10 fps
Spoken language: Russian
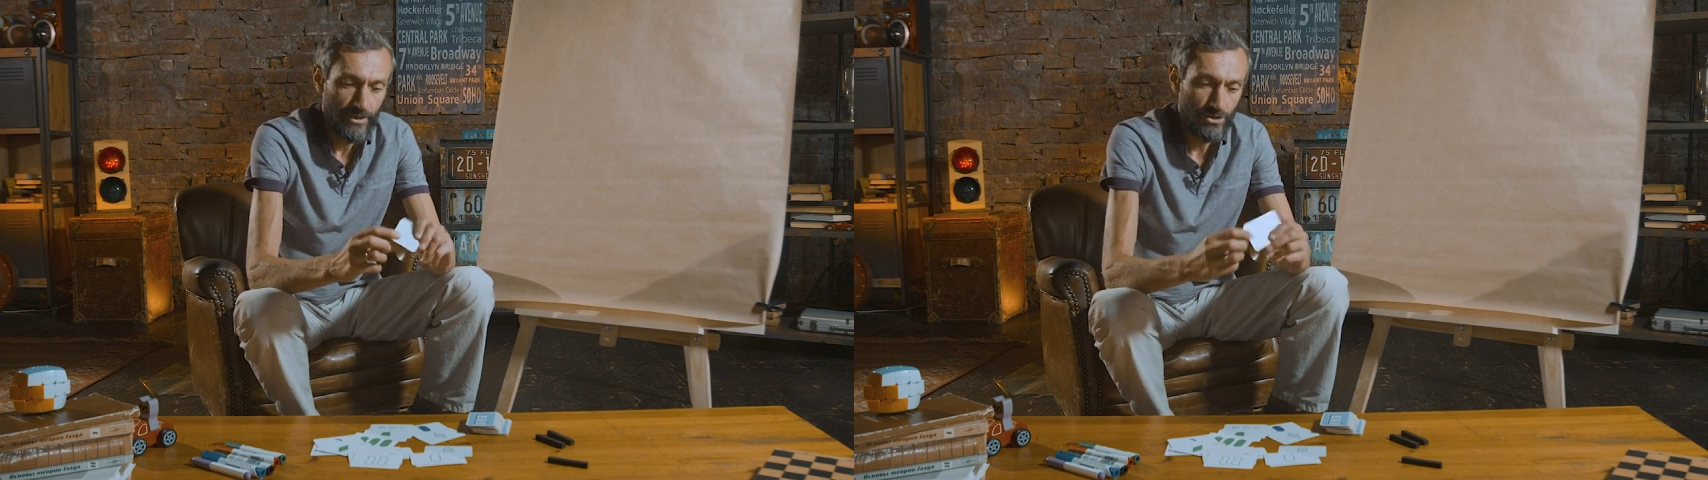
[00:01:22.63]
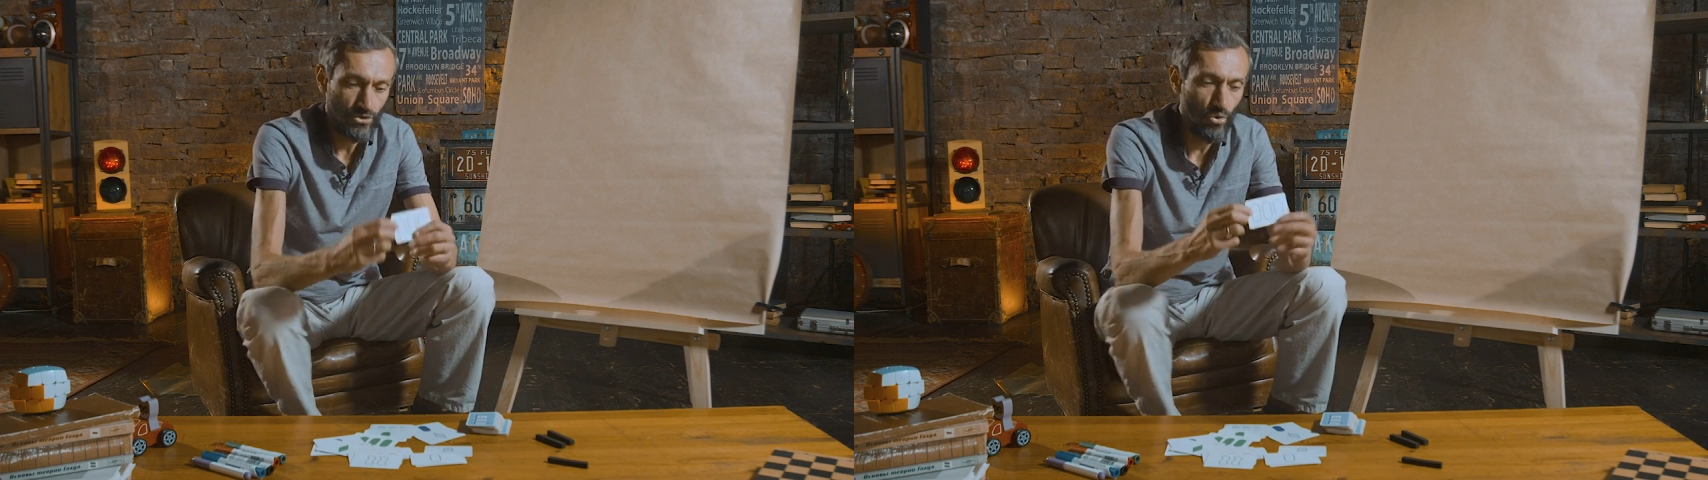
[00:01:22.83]

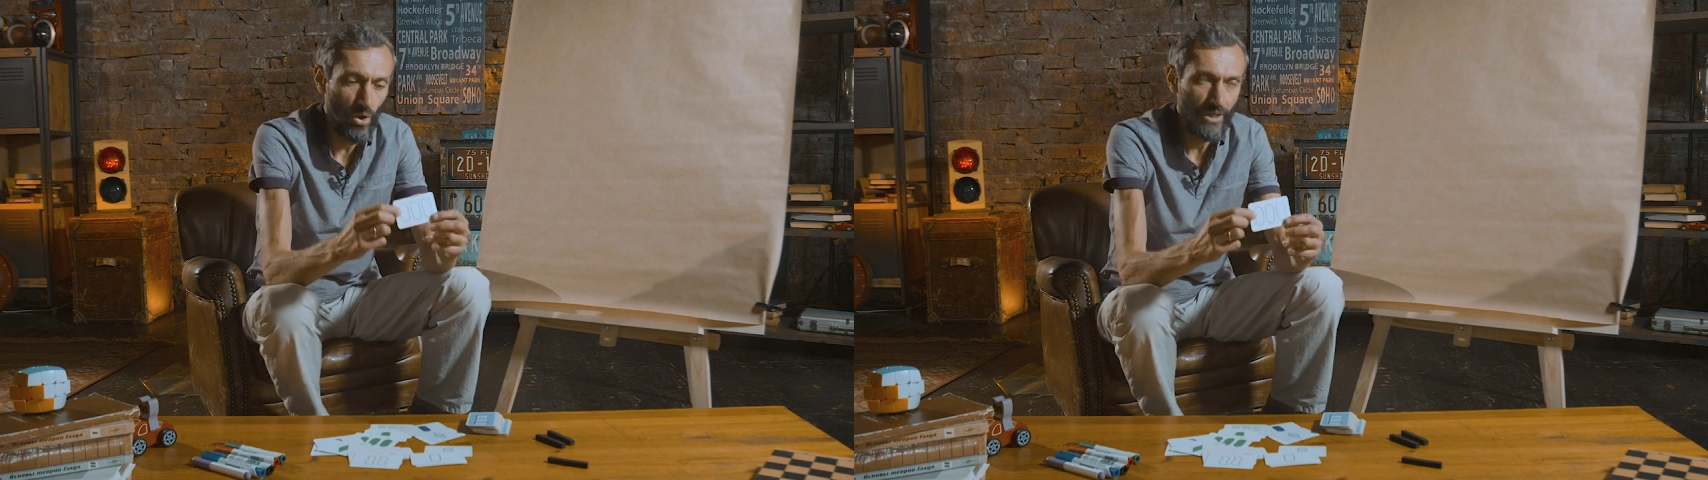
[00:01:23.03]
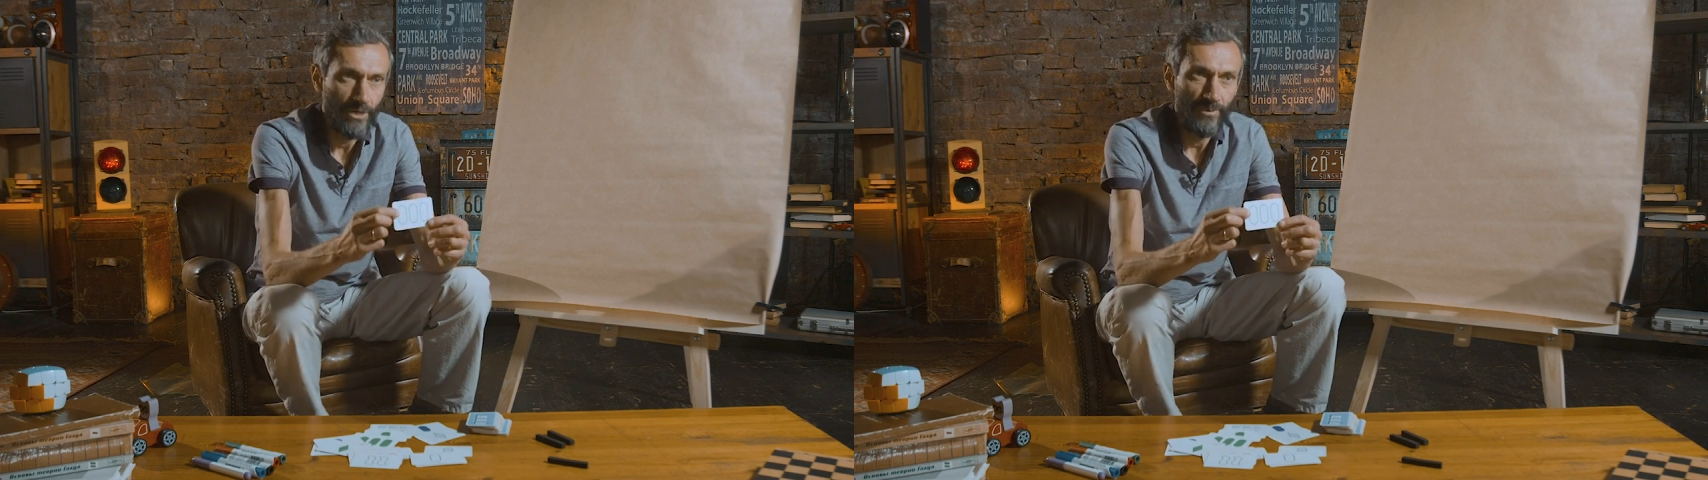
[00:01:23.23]

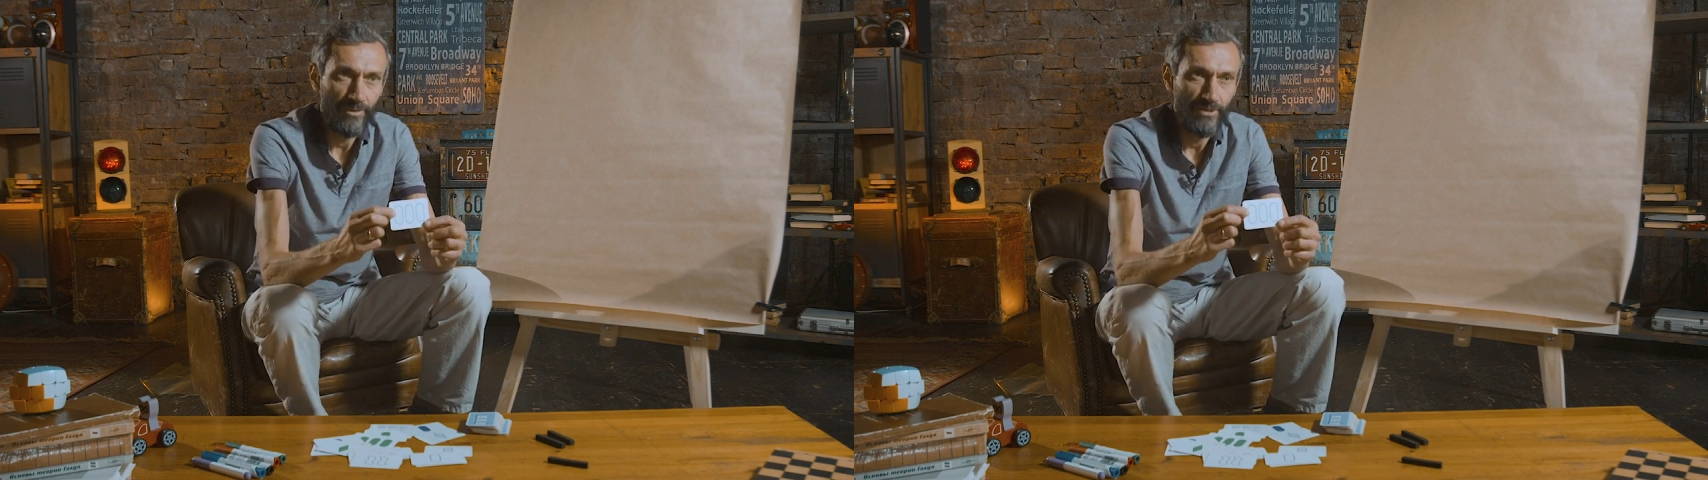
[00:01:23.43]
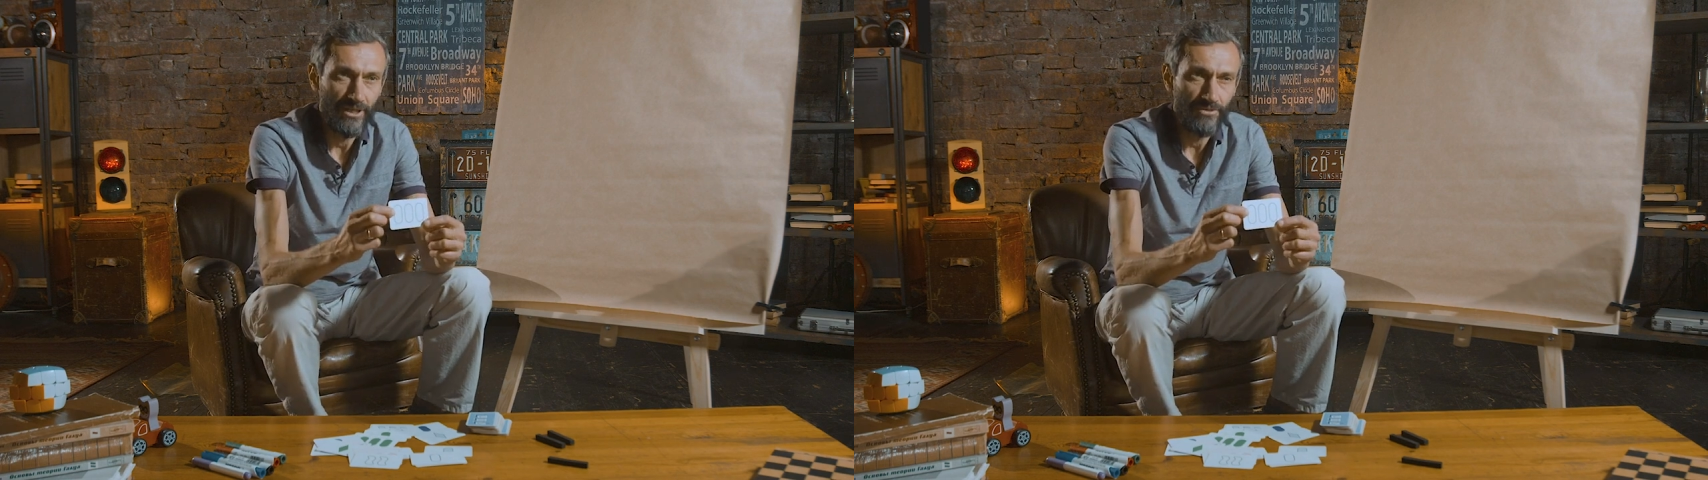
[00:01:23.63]
Сколько
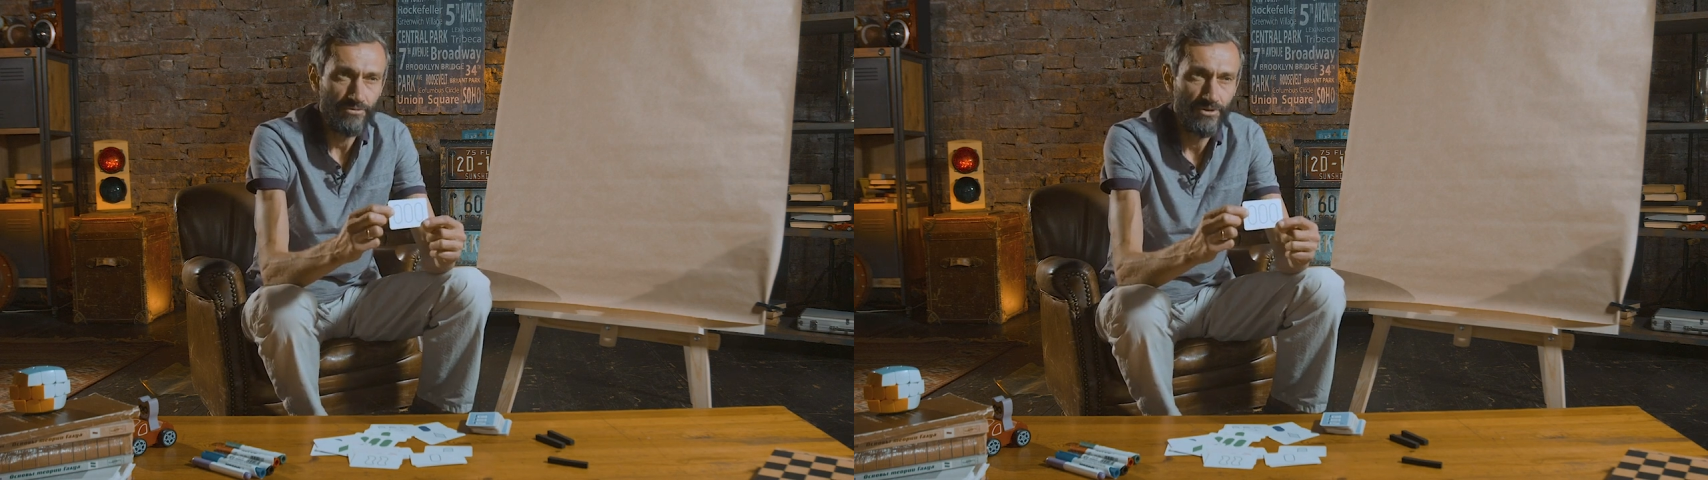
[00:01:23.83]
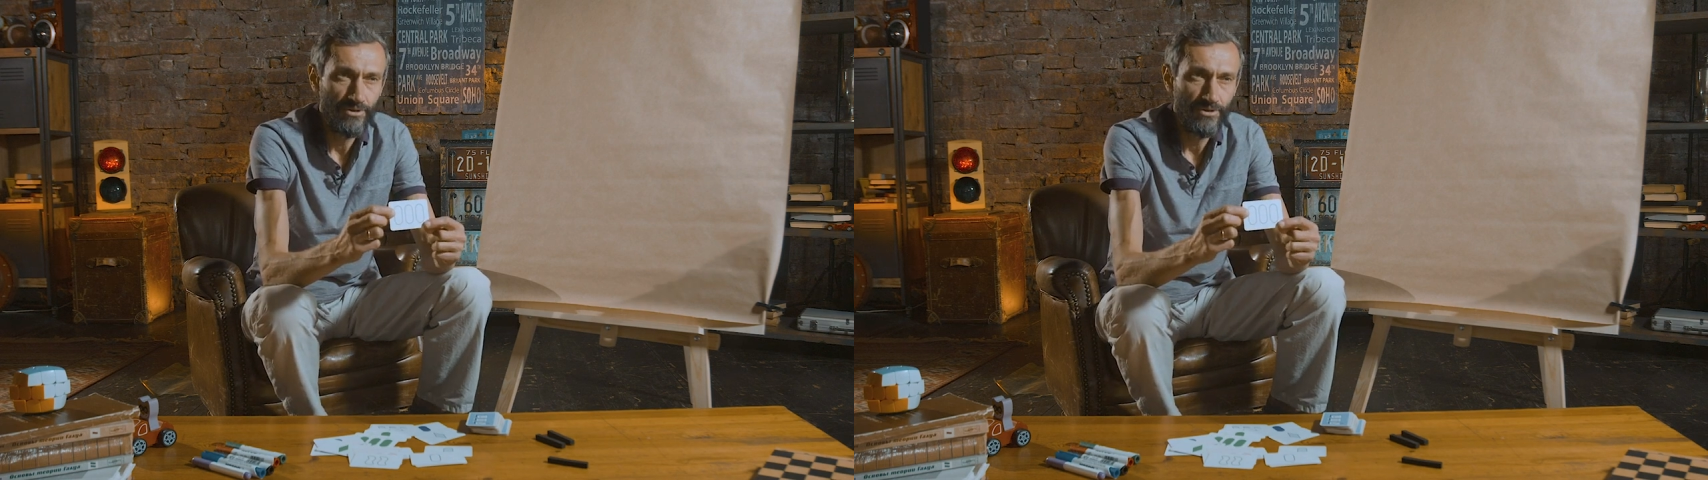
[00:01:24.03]
предметов?